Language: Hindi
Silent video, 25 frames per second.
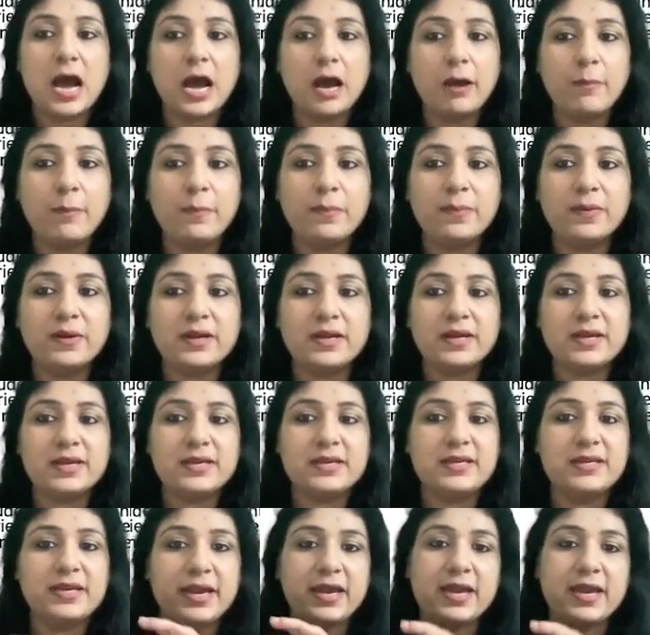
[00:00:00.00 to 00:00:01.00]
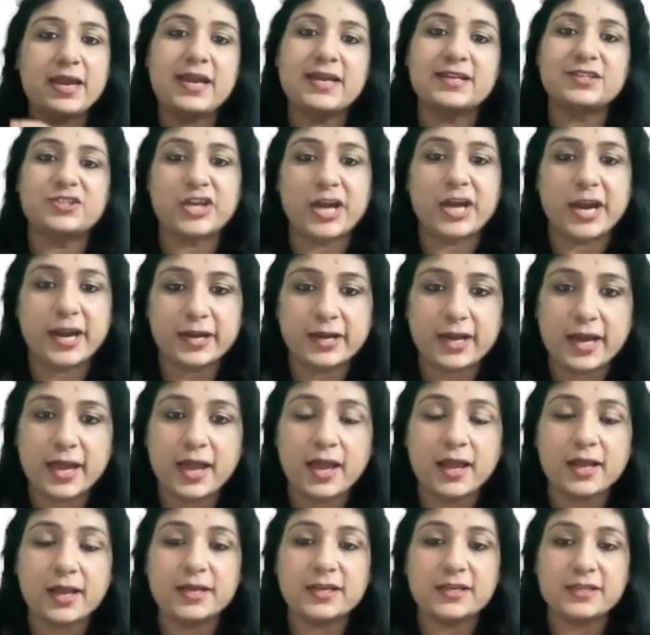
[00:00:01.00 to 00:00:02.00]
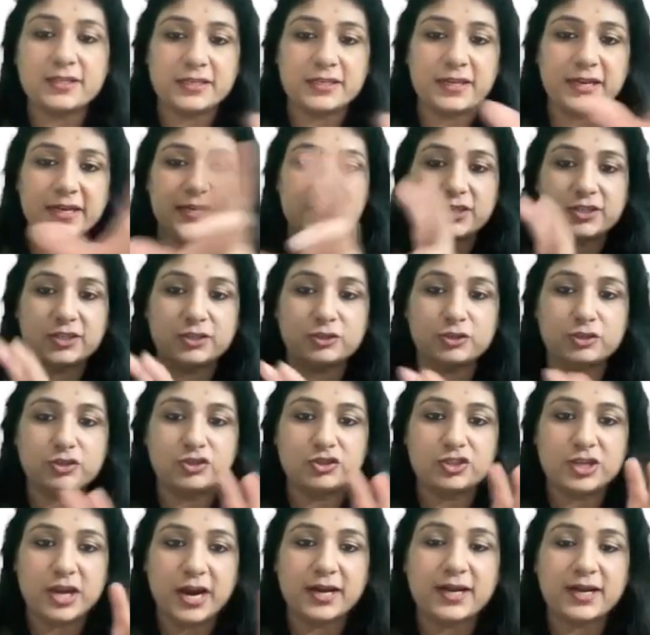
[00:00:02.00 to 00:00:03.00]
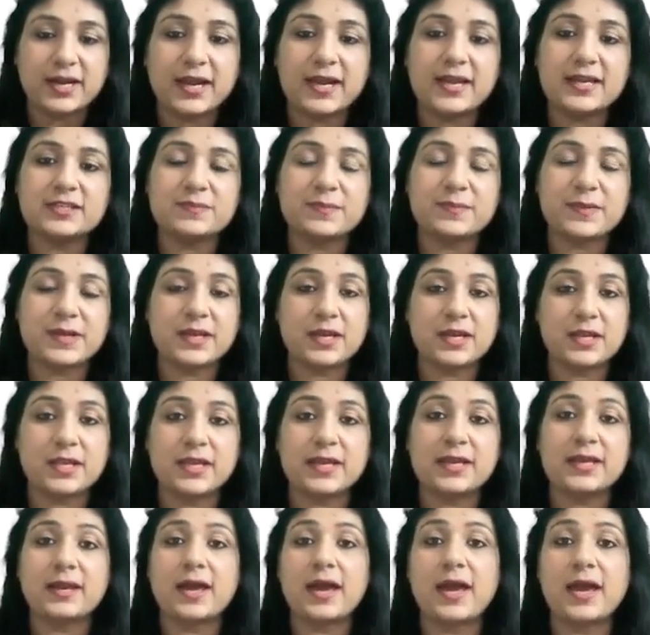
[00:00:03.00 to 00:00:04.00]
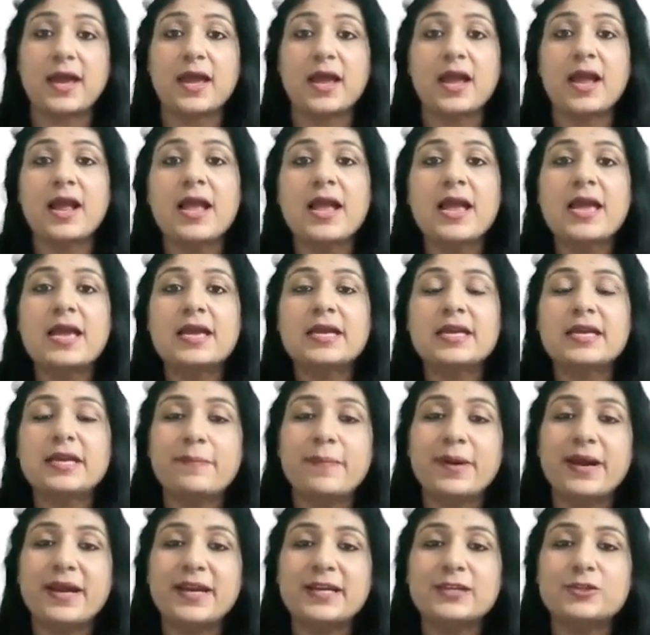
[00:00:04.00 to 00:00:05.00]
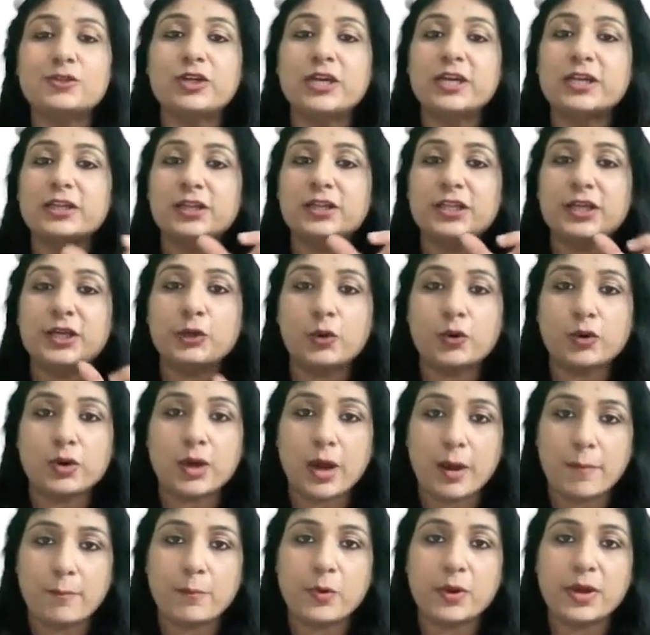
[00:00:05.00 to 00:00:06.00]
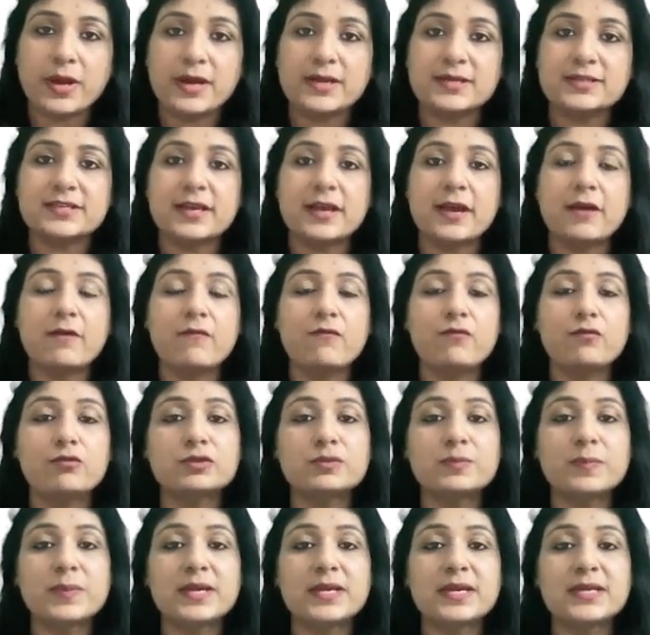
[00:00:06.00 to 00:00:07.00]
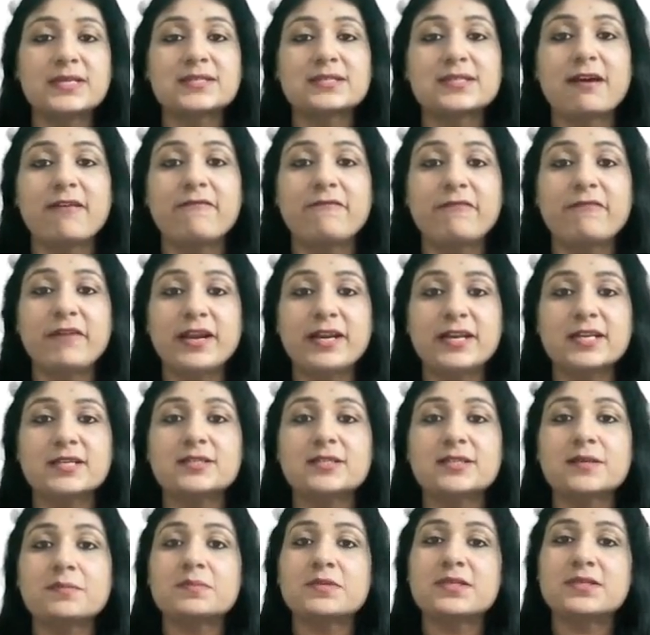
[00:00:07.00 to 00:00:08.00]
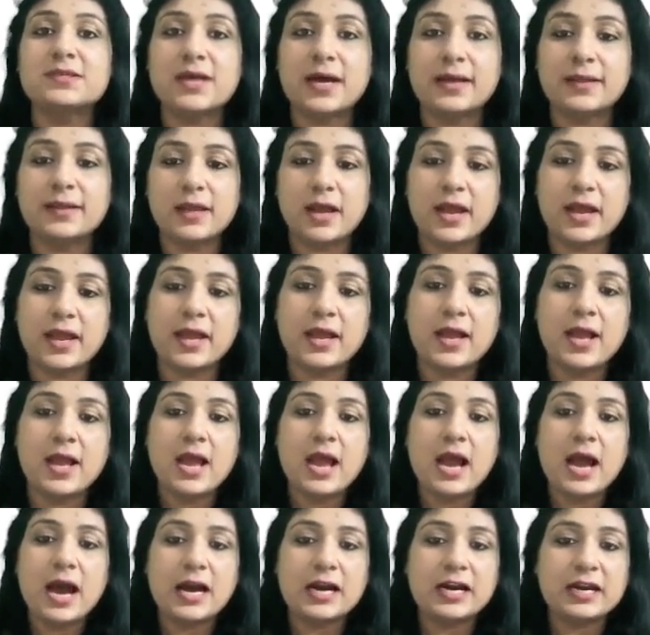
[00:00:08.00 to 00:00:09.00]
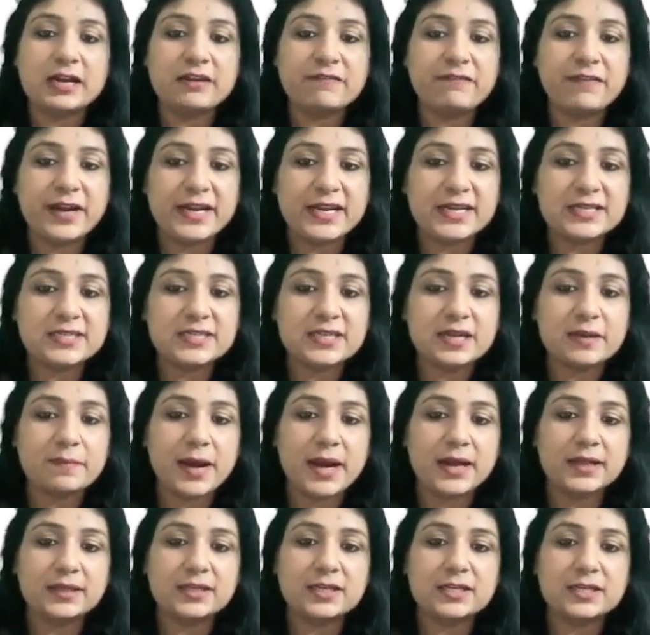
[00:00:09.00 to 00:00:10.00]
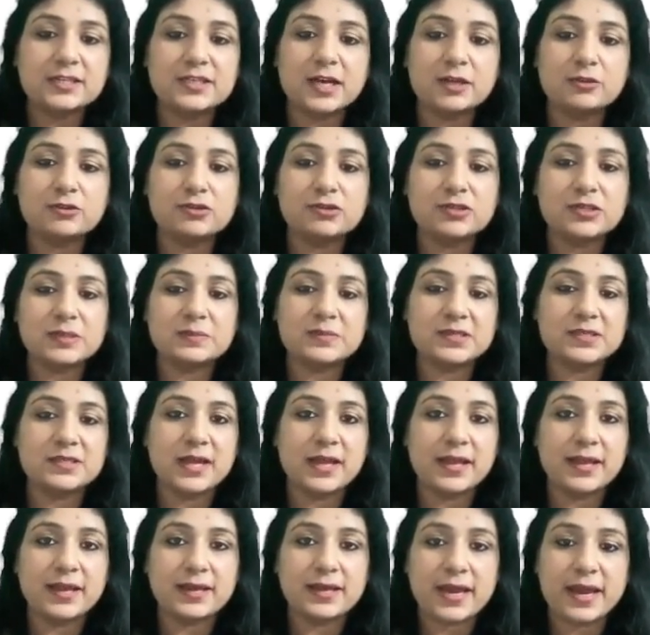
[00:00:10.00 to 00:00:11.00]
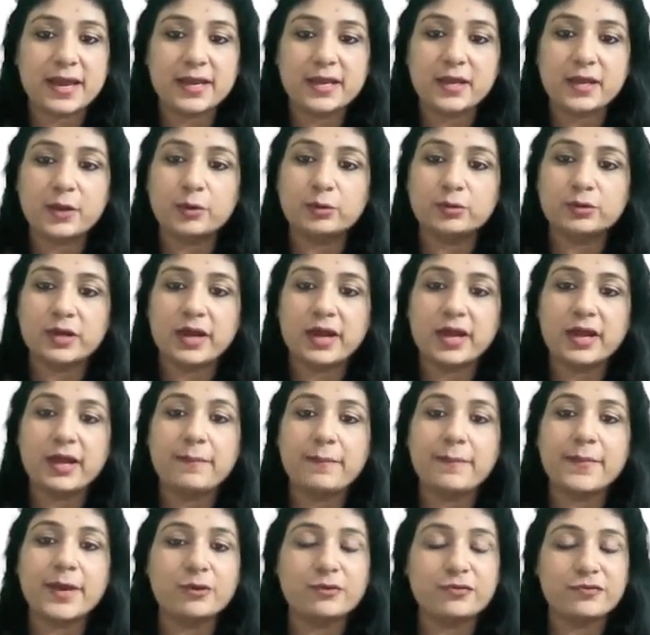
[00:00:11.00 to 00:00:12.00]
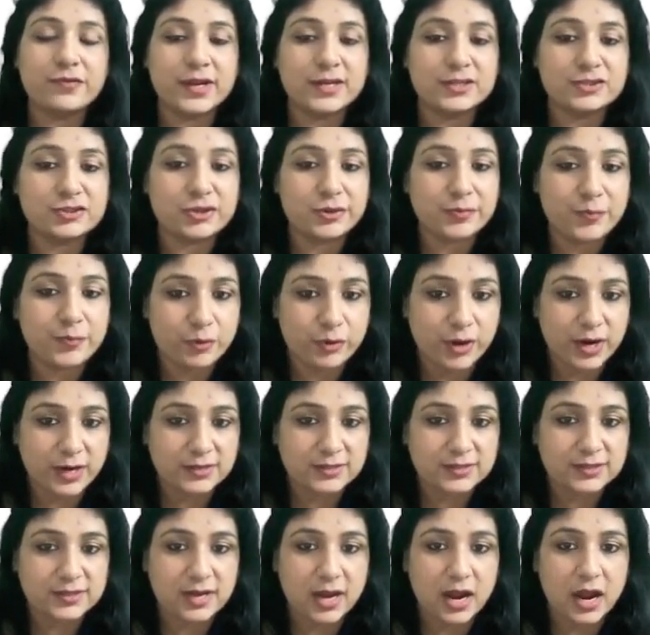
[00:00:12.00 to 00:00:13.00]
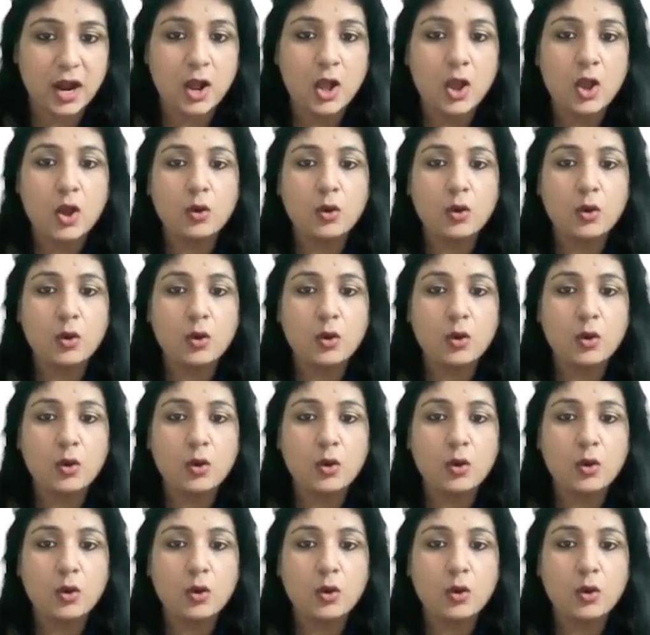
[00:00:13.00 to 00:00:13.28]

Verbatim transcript: अब ये एक चैट है ये जो चार्ट है इसमें ये देखना है कि भाई जो ये तीनों कंपोनेंट्स हैं उसमें किसका वेटेज सबसे ज़्यादा है अगर वेटेज की बात की जाए तो सबसे ज़्यादा कैरी होता है मैन्युफैक्चर प्रोडक्ट्स का